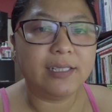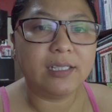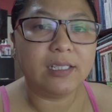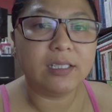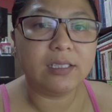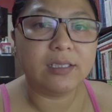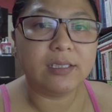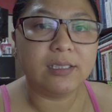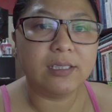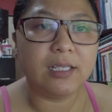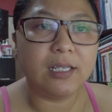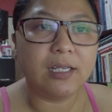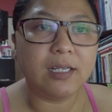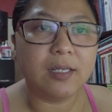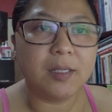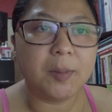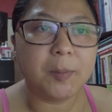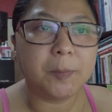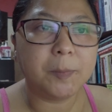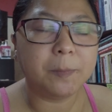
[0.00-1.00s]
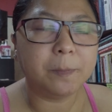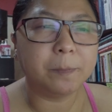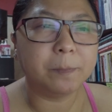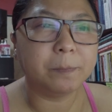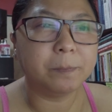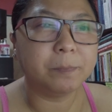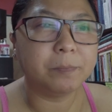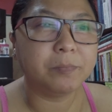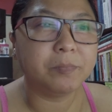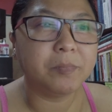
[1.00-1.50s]
At, um,
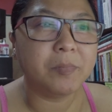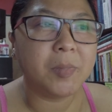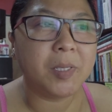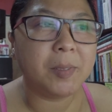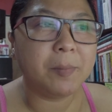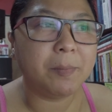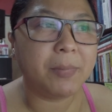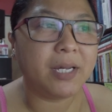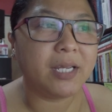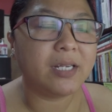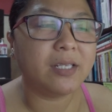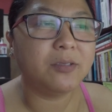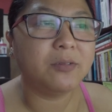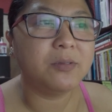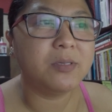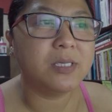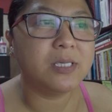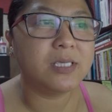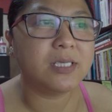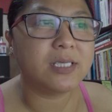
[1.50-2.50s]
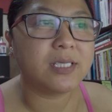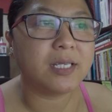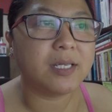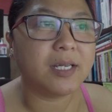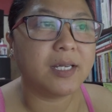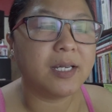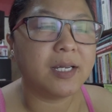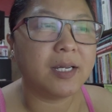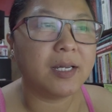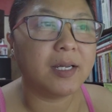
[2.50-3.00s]
para dun sa
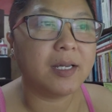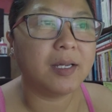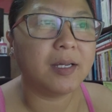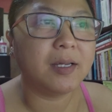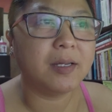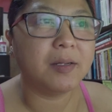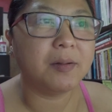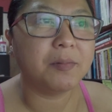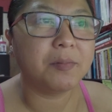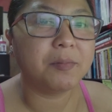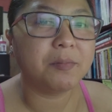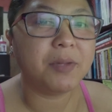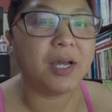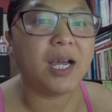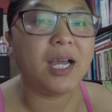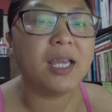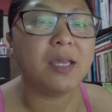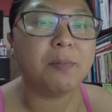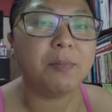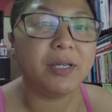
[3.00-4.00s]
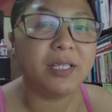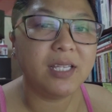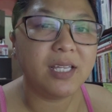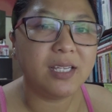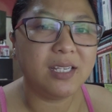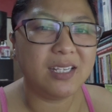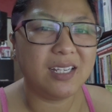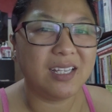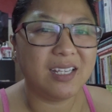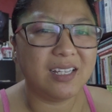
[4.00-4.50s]
mga iba
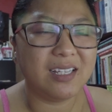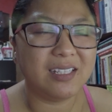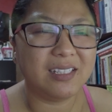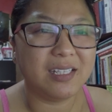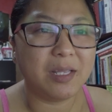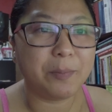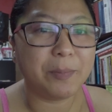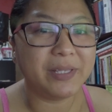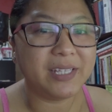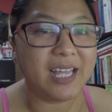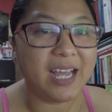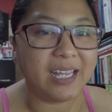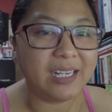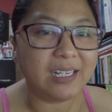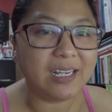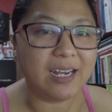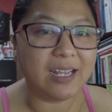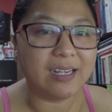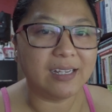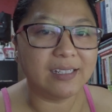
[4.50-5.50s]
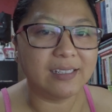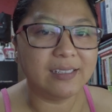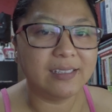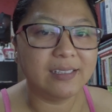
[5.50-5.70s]
din na napadaan lang.